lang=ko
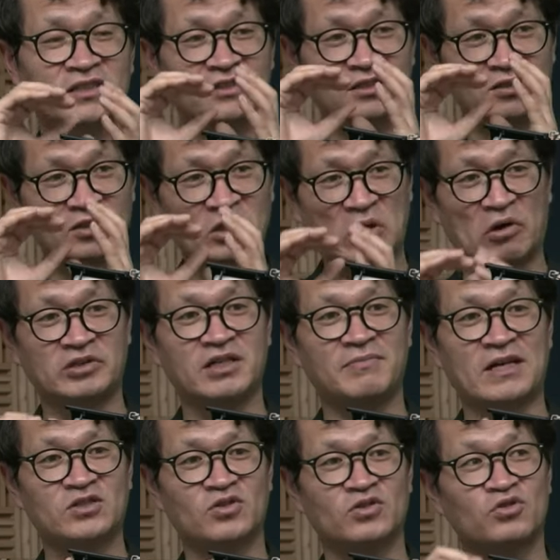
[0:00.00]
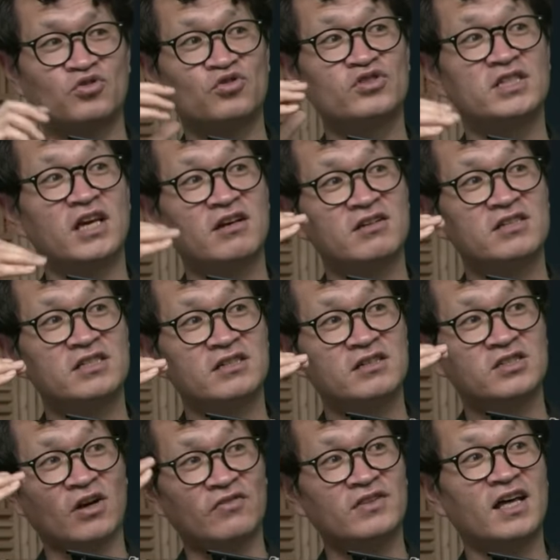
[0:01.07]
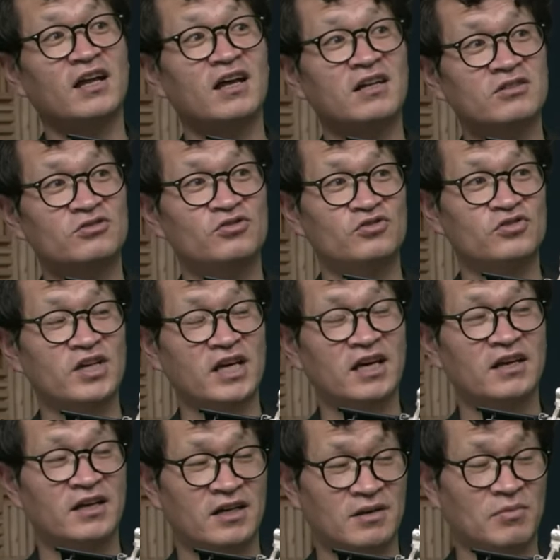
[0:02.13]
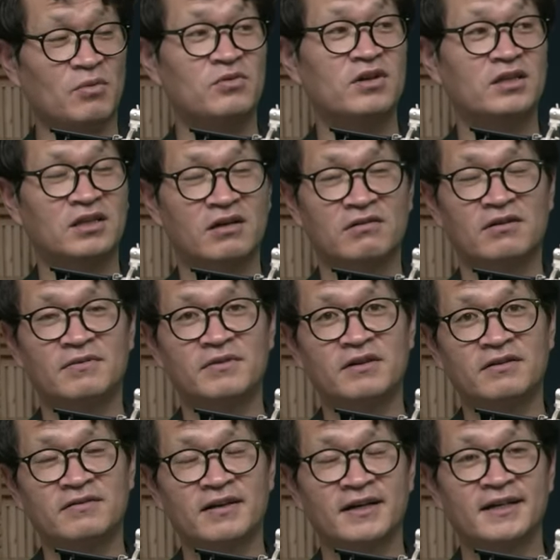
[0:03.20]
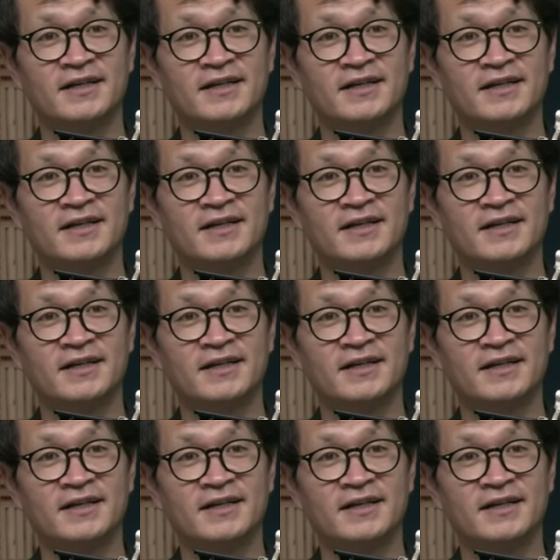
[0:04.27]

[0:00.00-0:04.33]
그것에 맞춰서 주제 의식을 전달하는 수준에 머물렀다고 하면